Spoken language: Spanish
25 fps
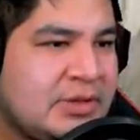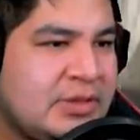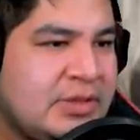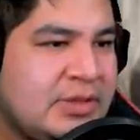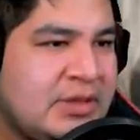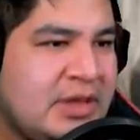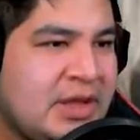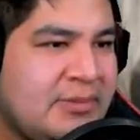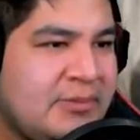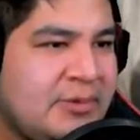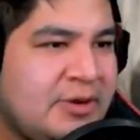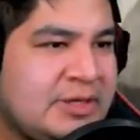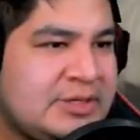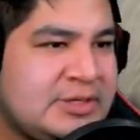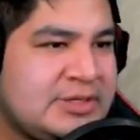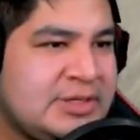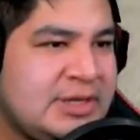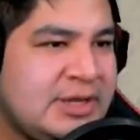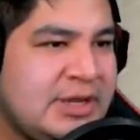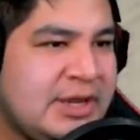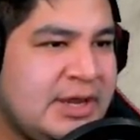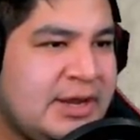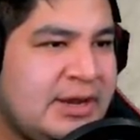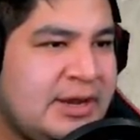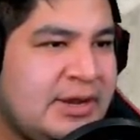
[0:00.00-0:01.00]
Dame una
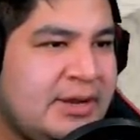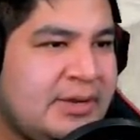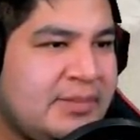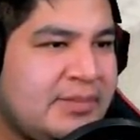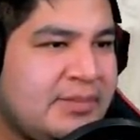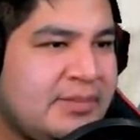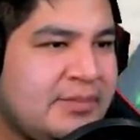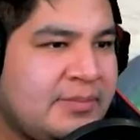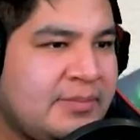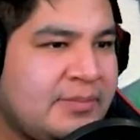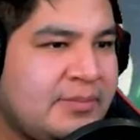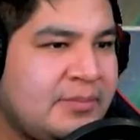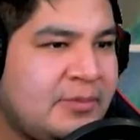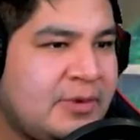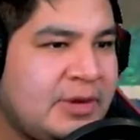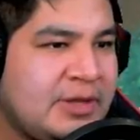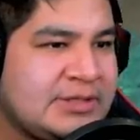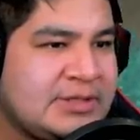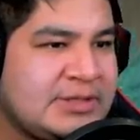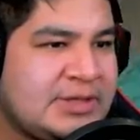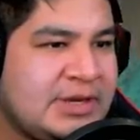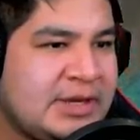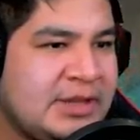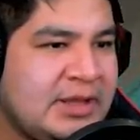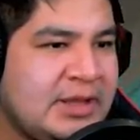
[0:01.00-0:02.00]
señal.
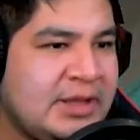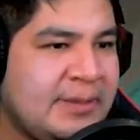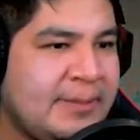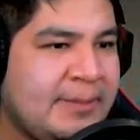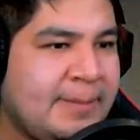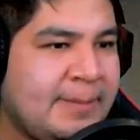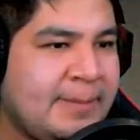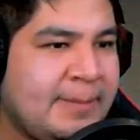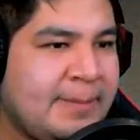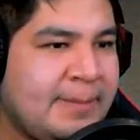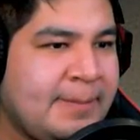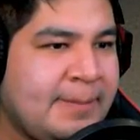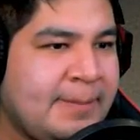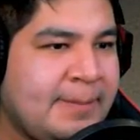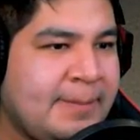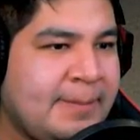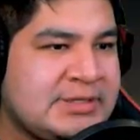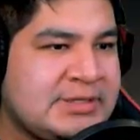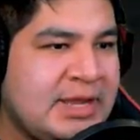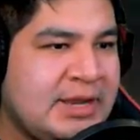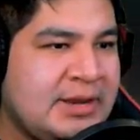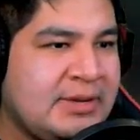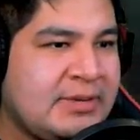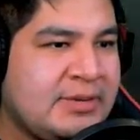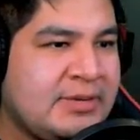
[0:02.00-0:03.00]
Muéstrate. Haz
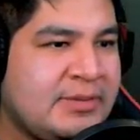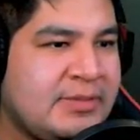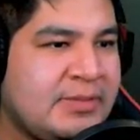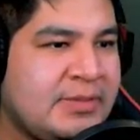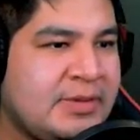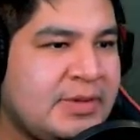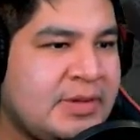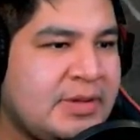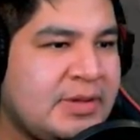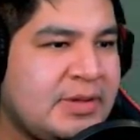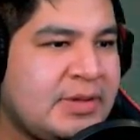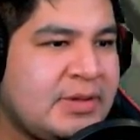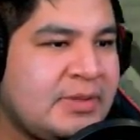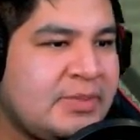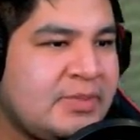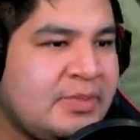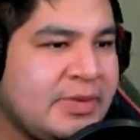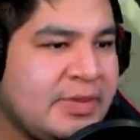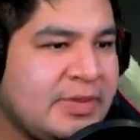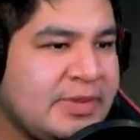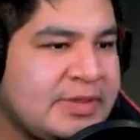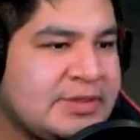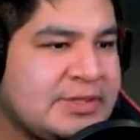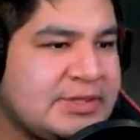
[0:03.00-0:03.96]
algo. Puedes